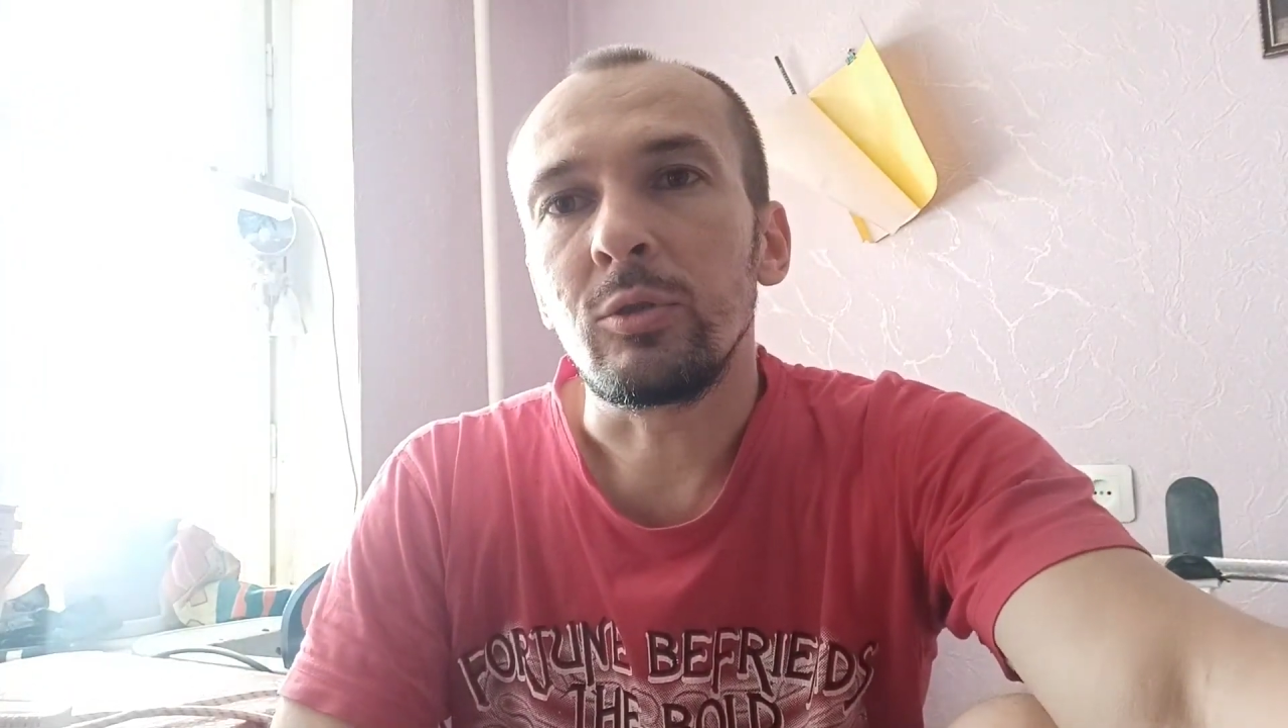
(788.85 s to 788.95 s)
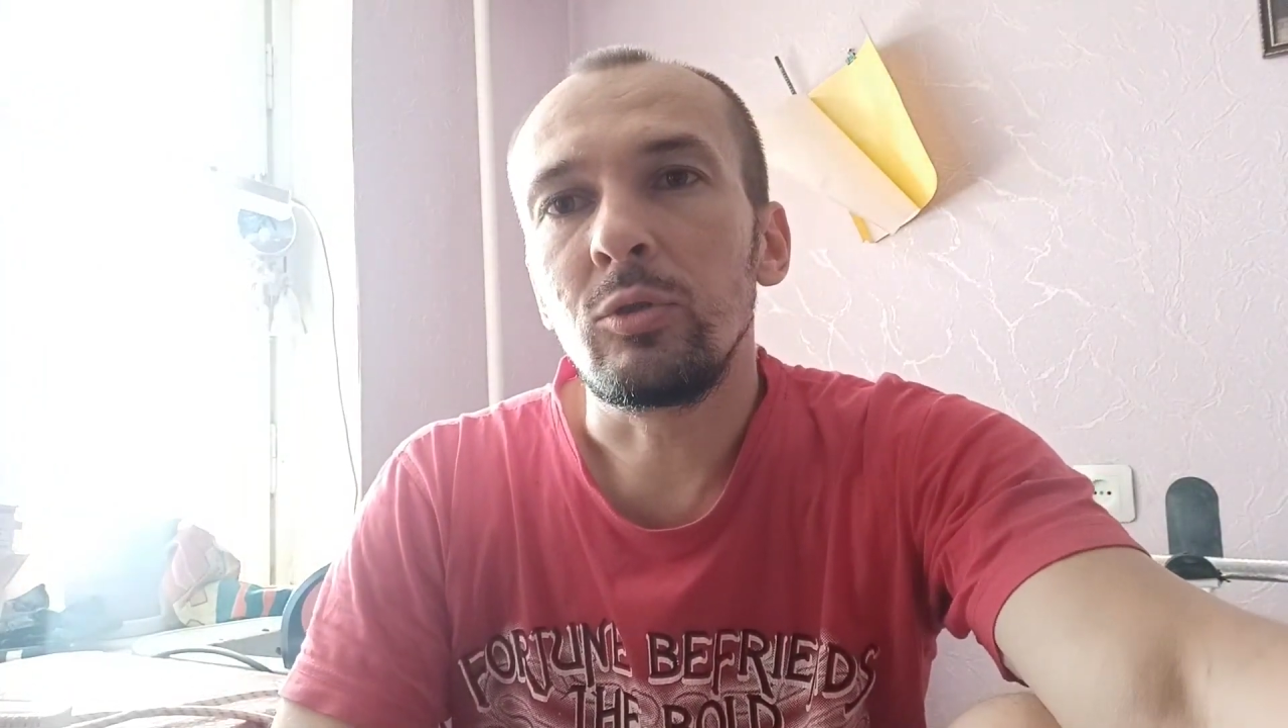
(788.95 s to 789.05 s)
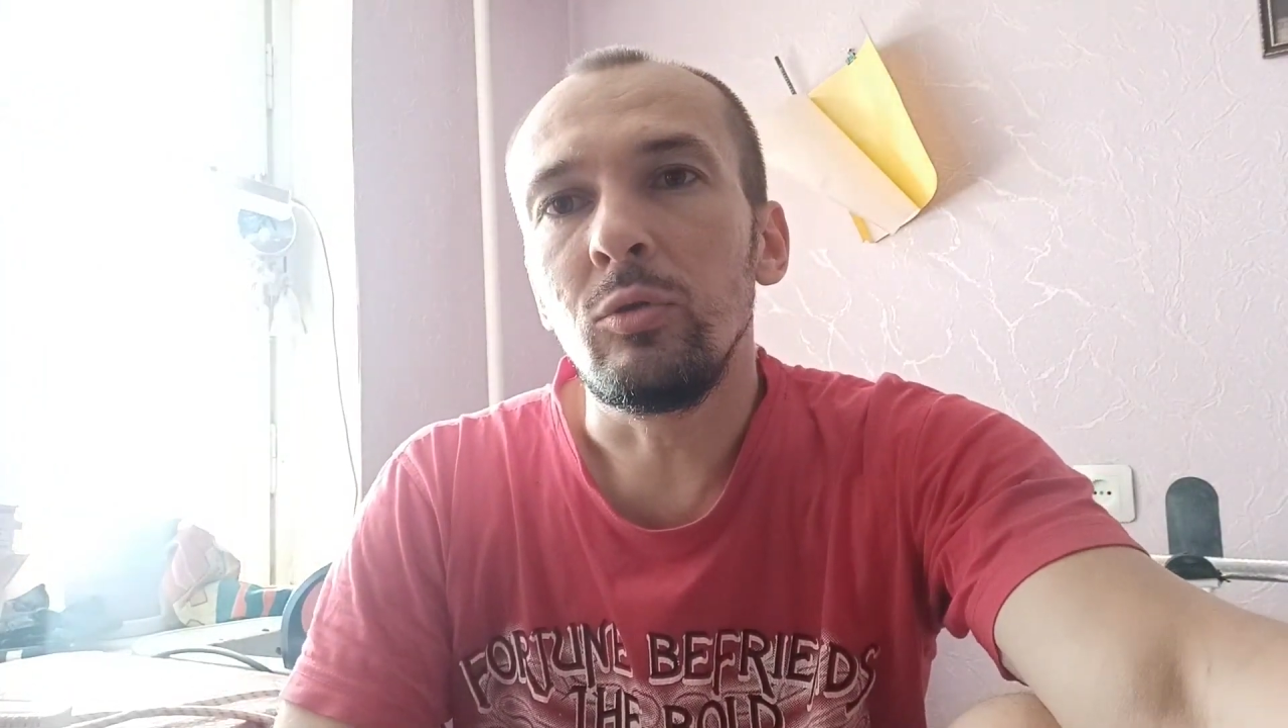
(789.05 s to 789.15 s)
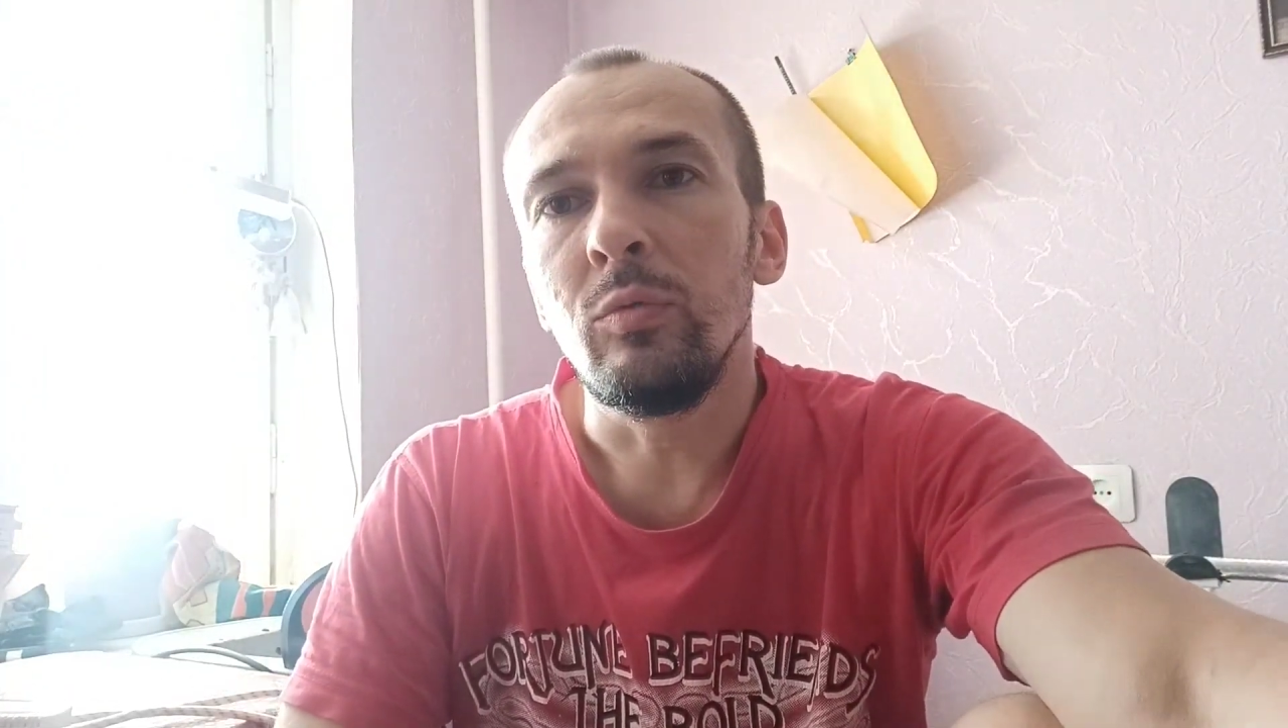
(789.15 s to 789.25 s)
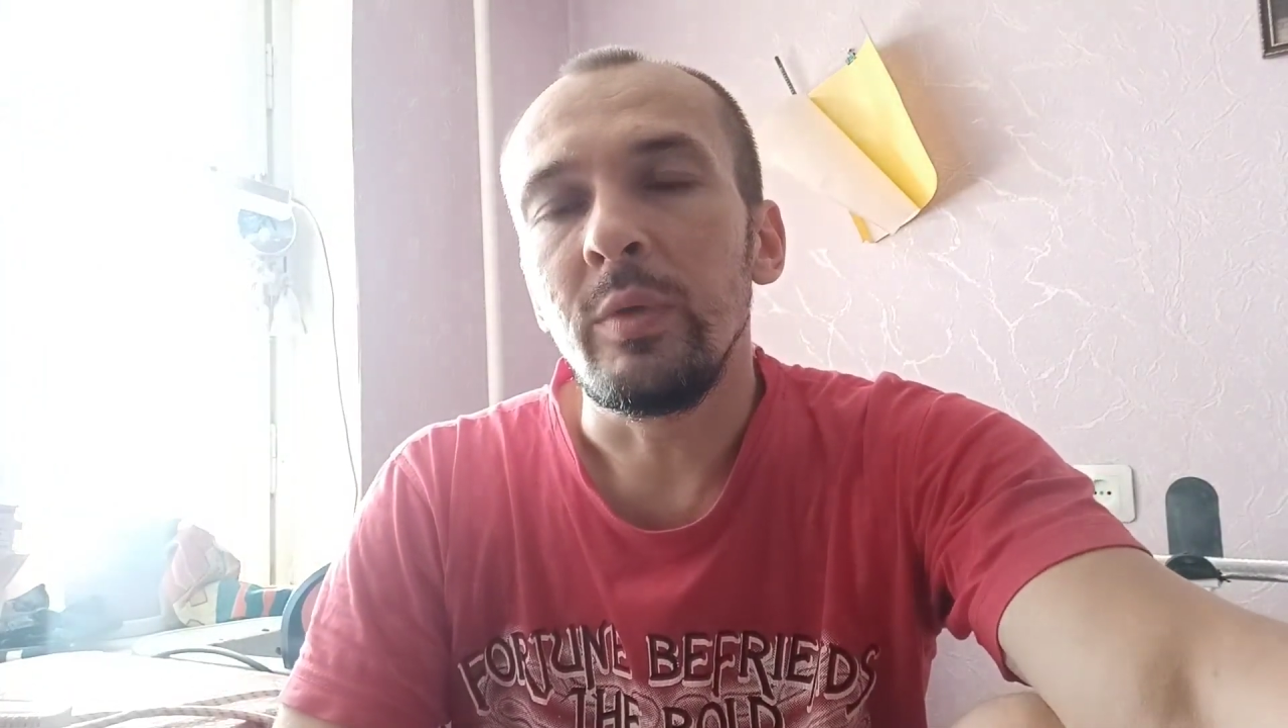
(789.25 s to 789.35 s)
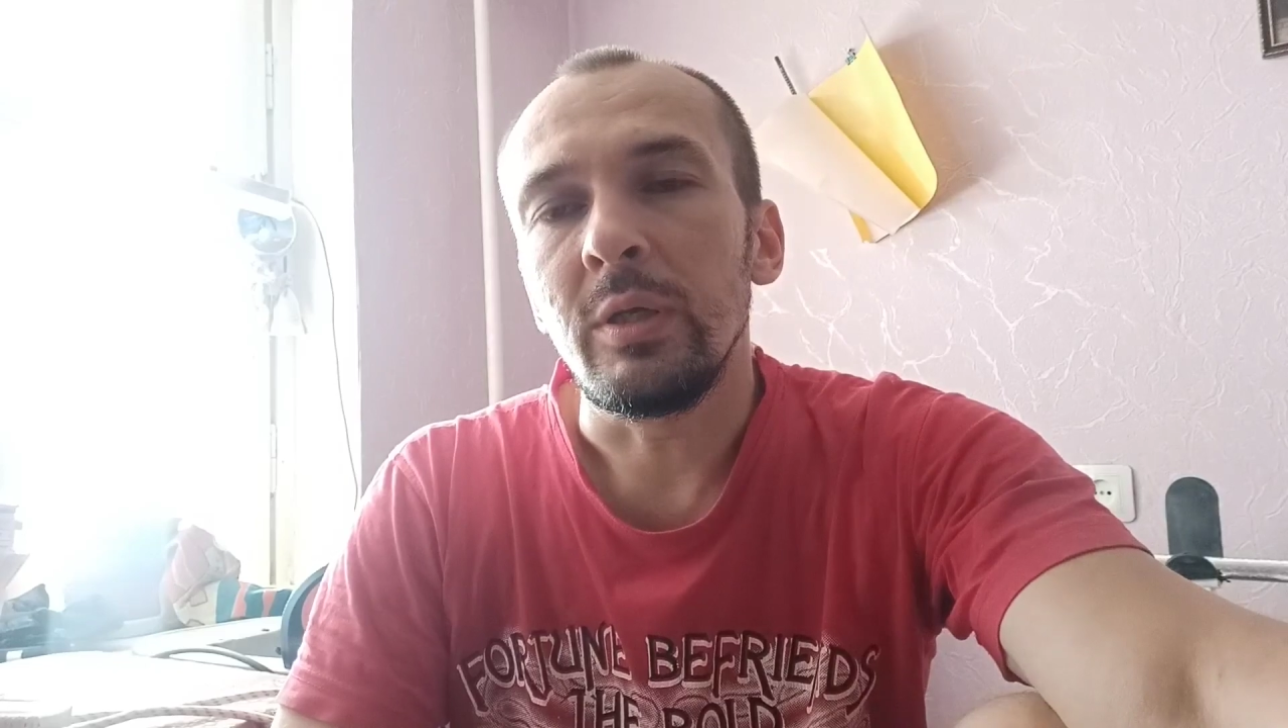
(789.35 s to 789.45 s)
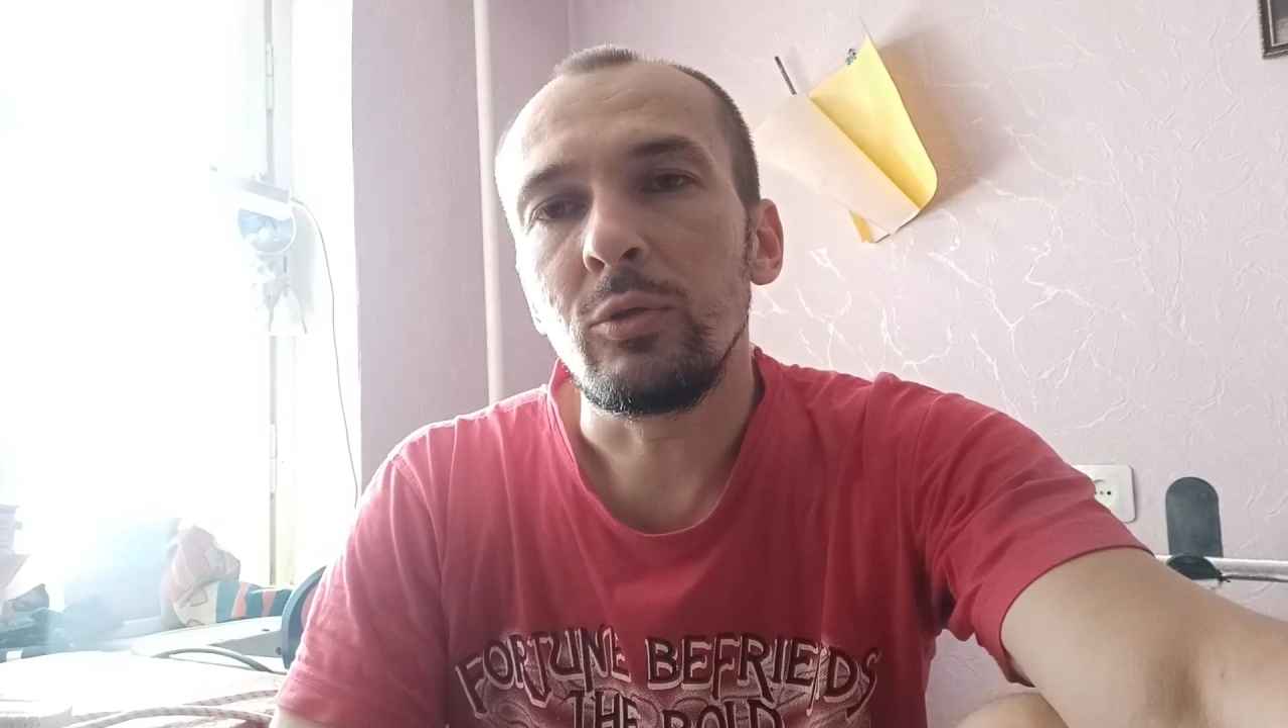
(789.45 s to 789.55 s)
что у меня?